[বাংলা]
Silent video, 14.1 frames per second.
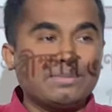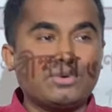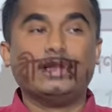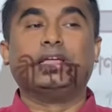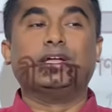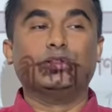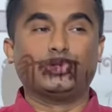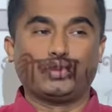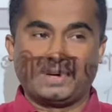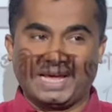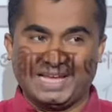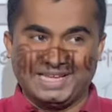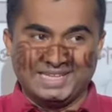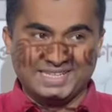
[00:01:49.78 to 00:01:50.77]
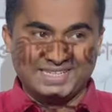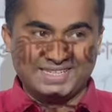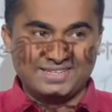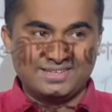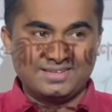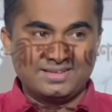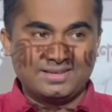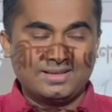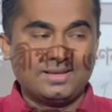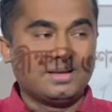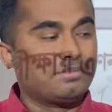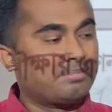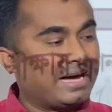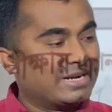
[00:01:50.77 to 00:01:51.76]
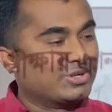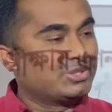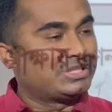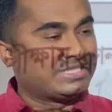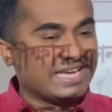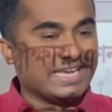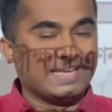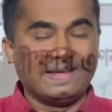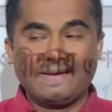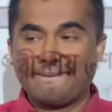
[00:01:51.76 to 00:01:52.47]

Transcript: টি বলি কিন্তু প্রায় মানুষটি